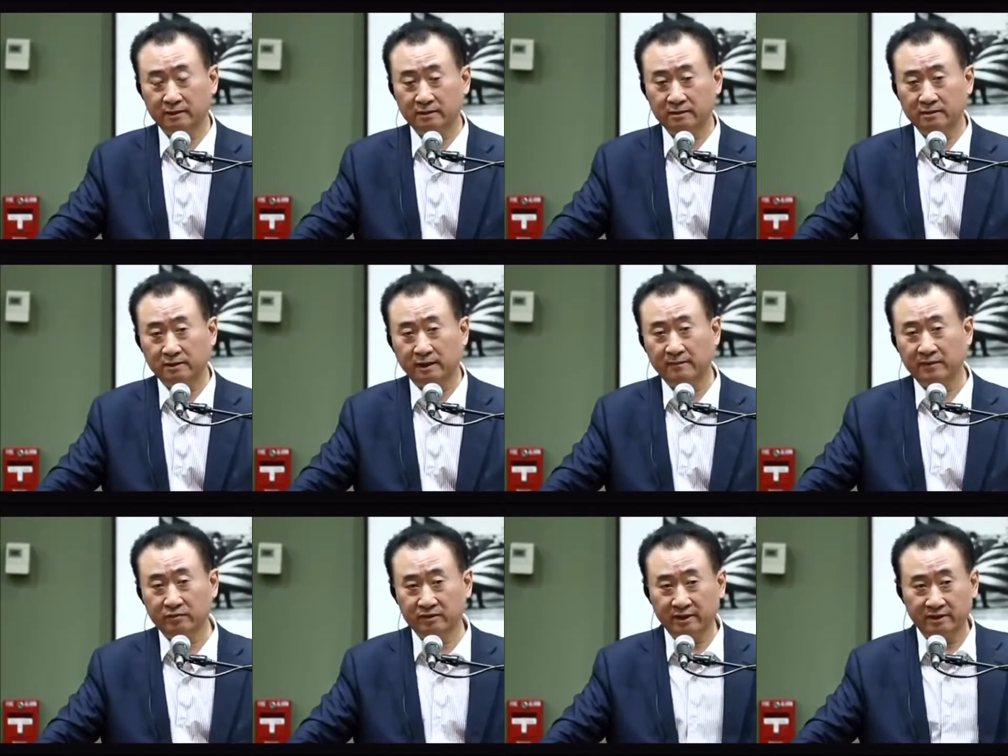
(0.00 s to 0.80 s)
三百
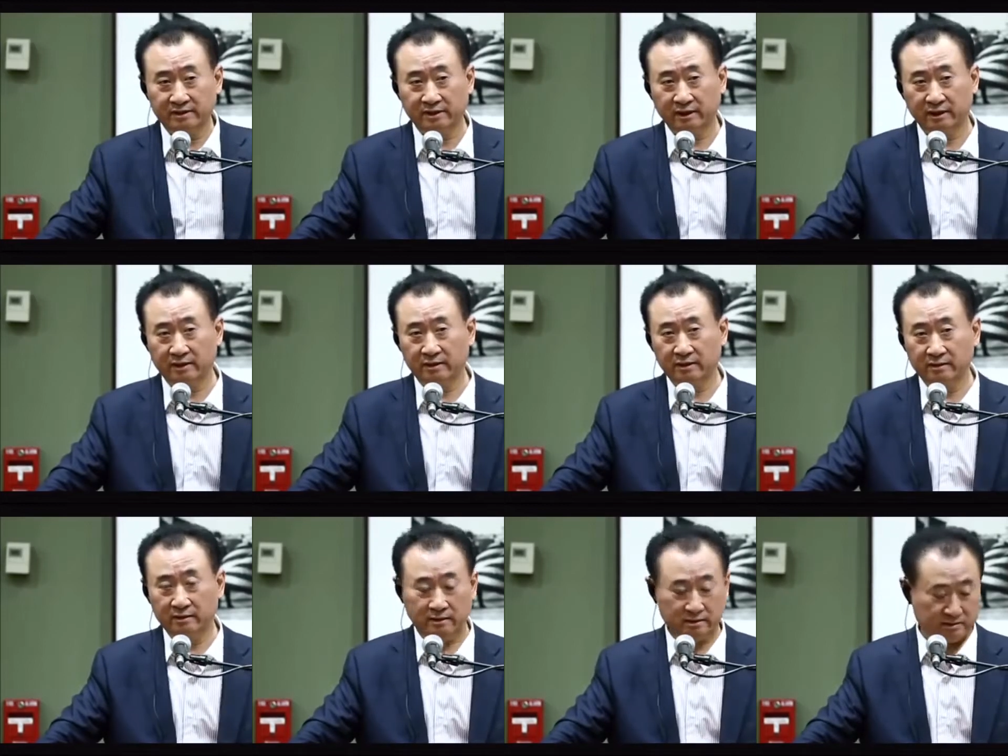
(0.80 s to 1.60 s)
多年前、
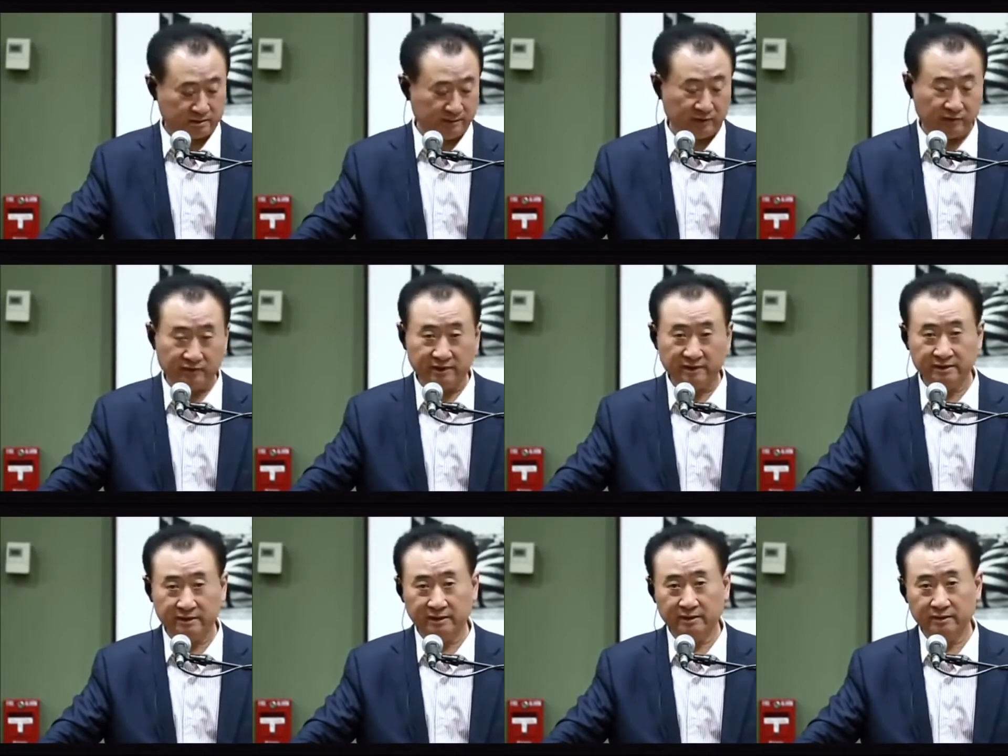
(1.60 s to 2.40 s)
四百多年
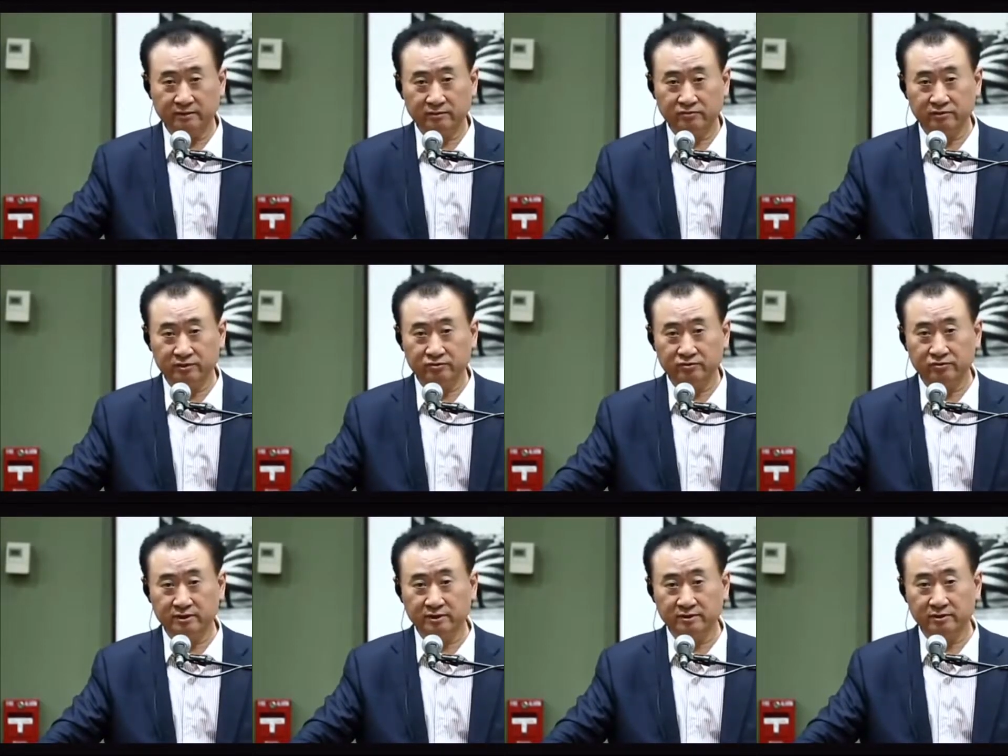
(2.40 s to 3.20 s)
前，古人就
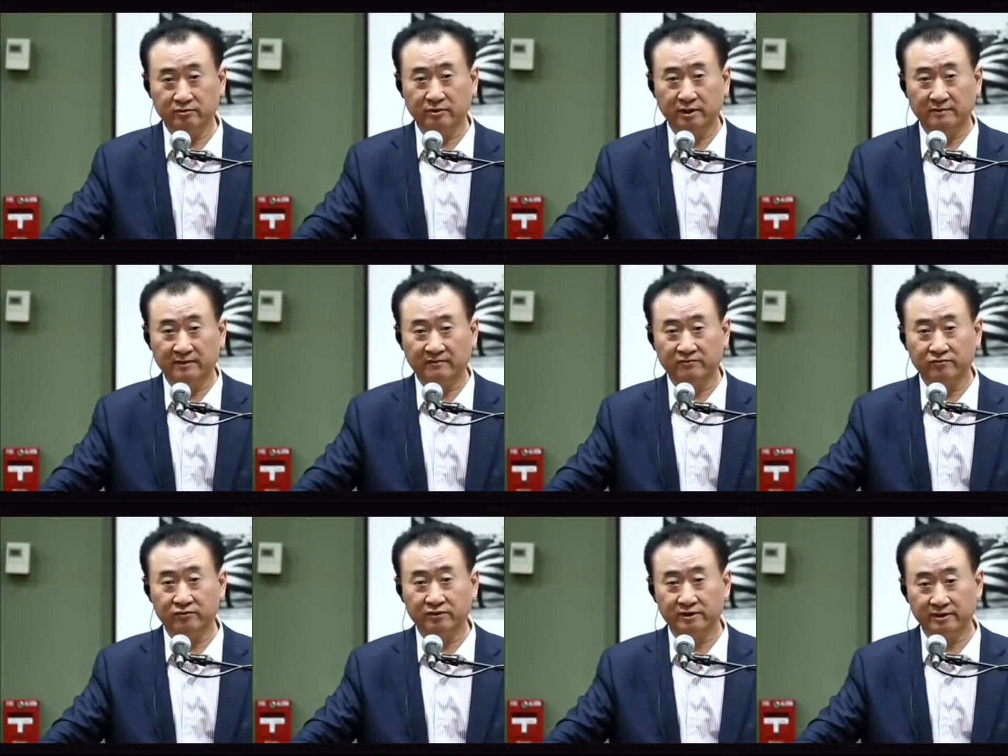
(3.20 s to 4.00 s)
说了这句话嘛，“富
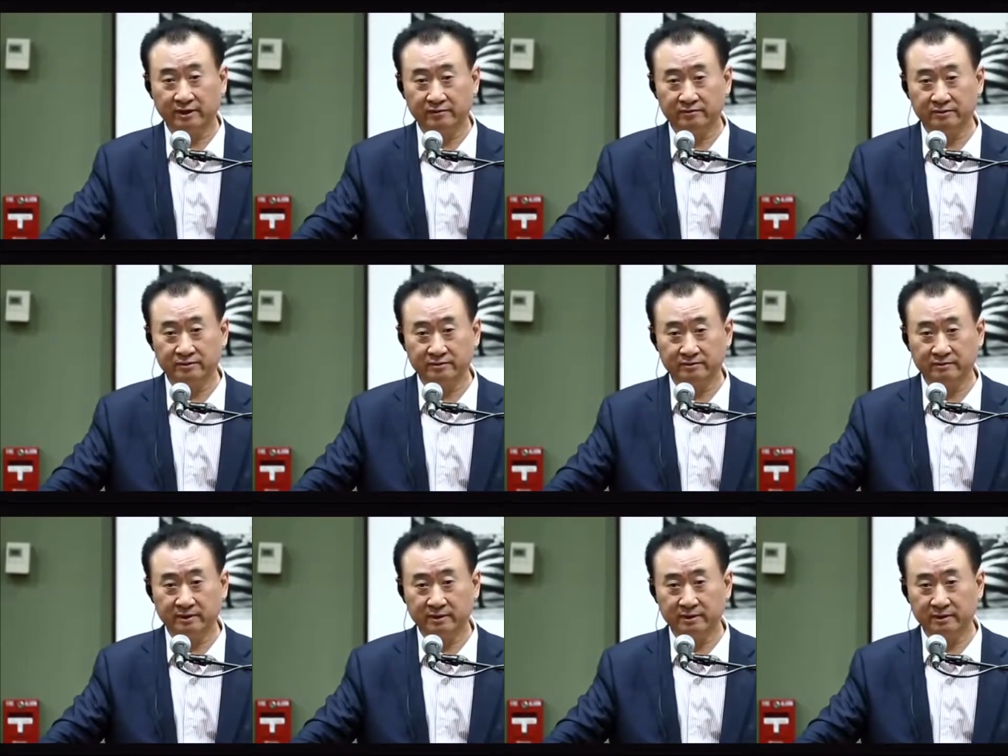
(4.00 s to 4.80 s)
贵险中求”嘛，
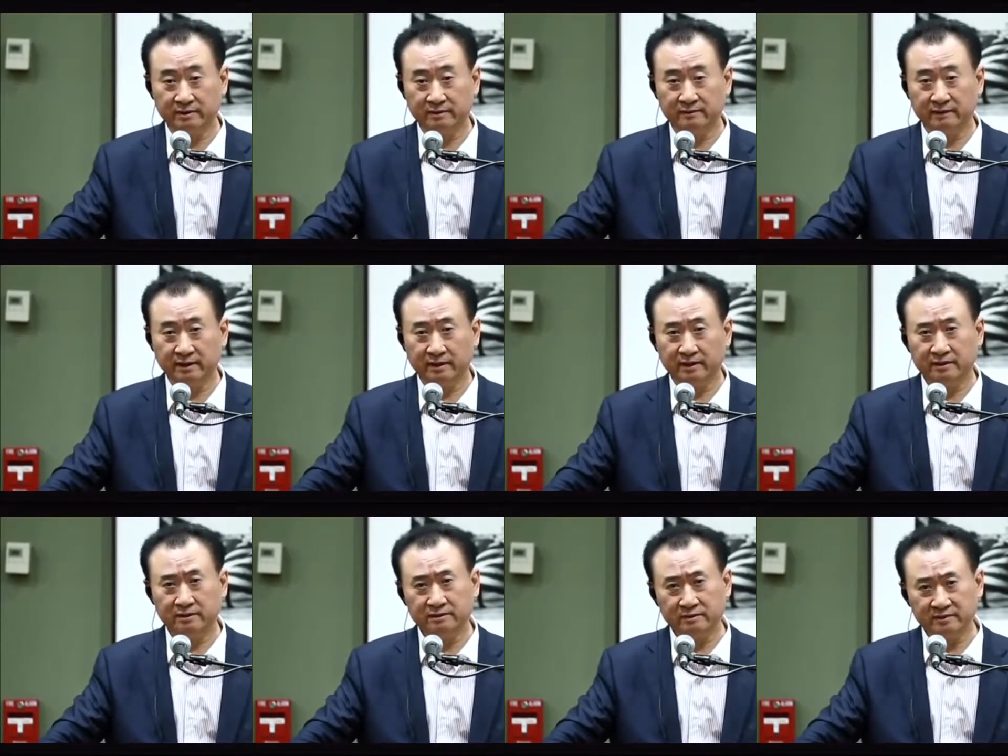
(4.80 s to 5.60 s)
是吧？
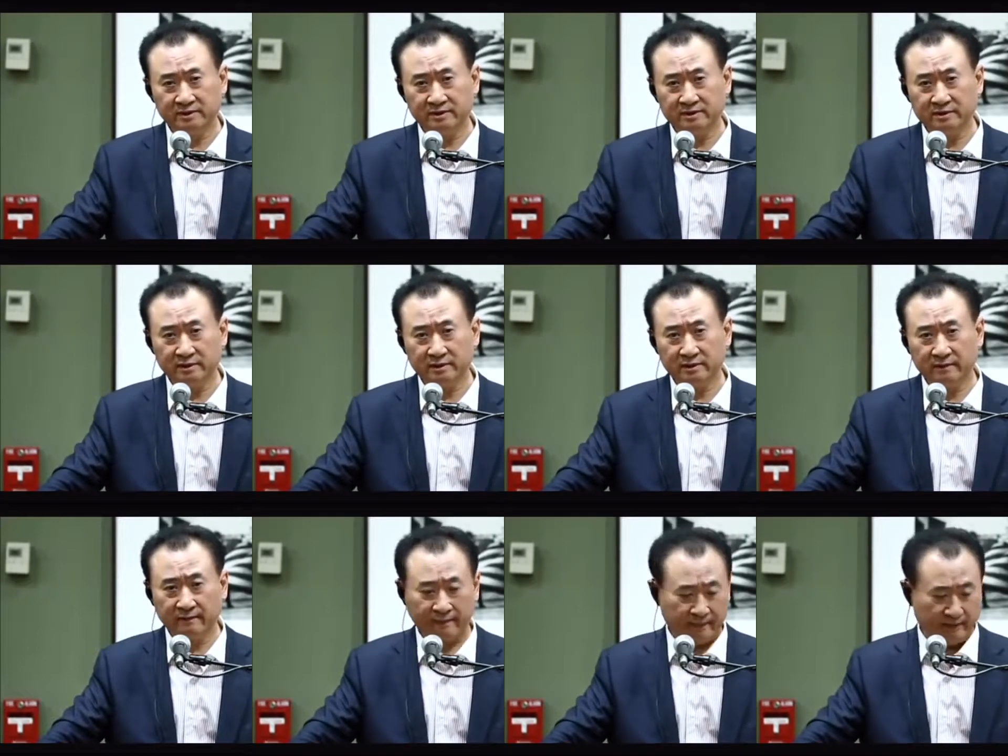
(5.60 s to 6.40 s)
什么意思呢？
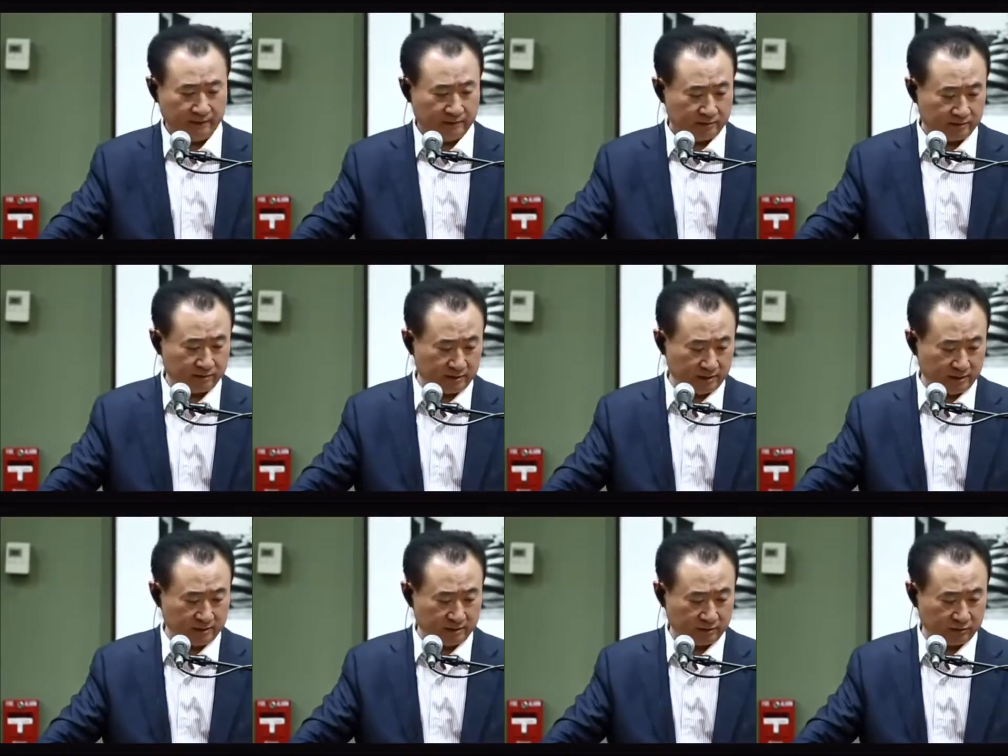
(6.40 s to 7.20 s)
就是你
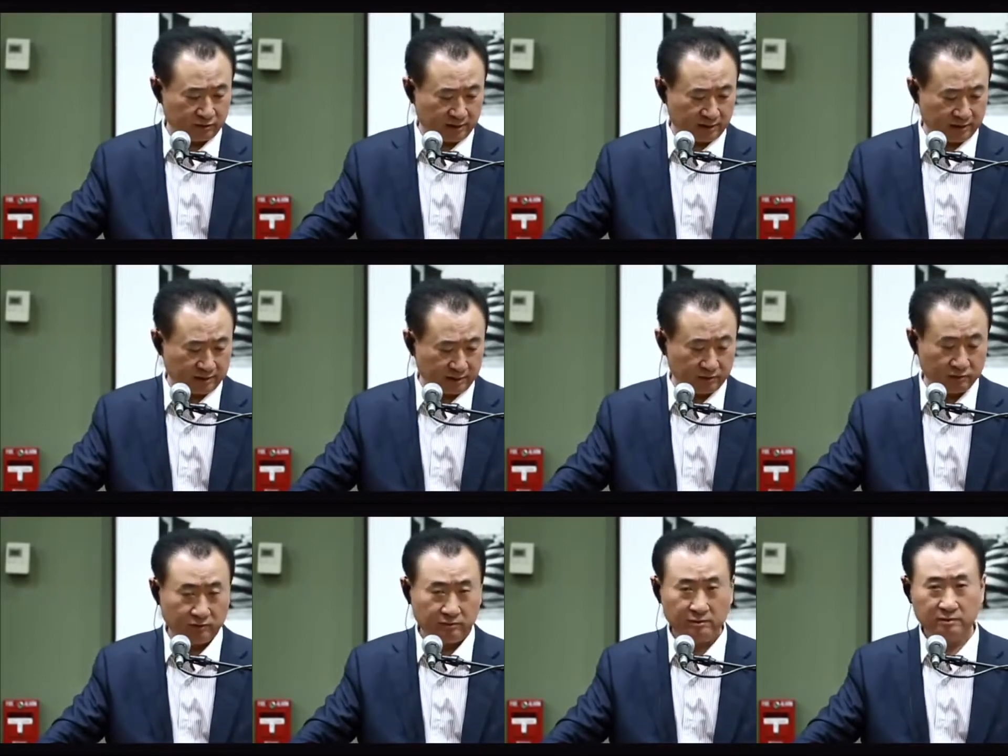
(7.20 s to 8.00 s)
要想创业成
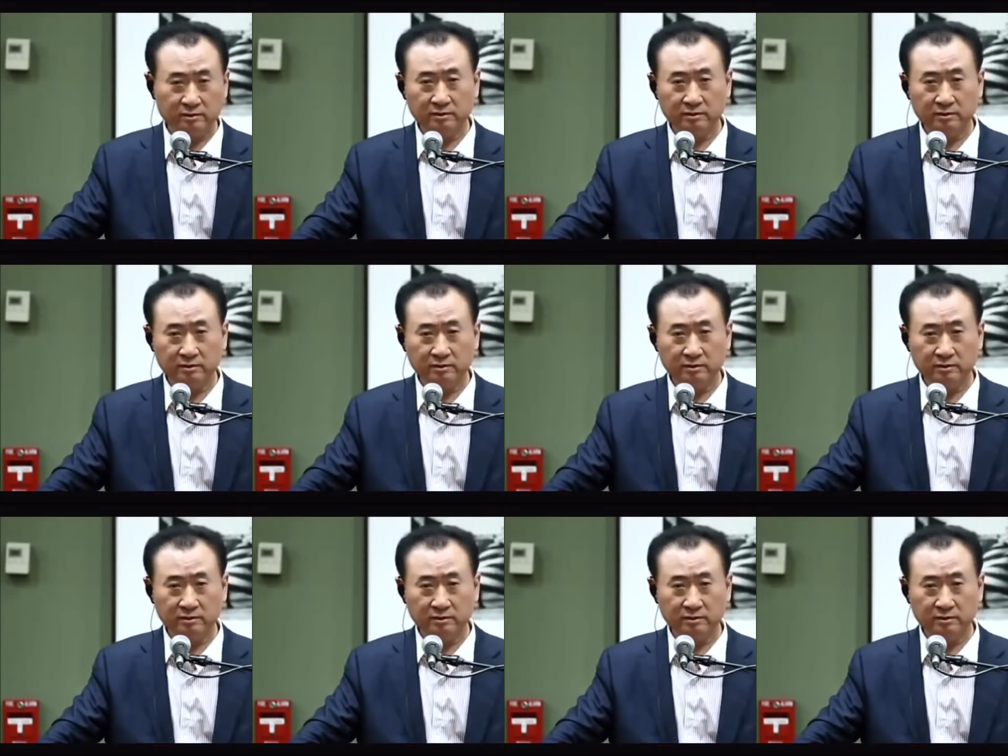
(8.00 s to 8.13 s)
功，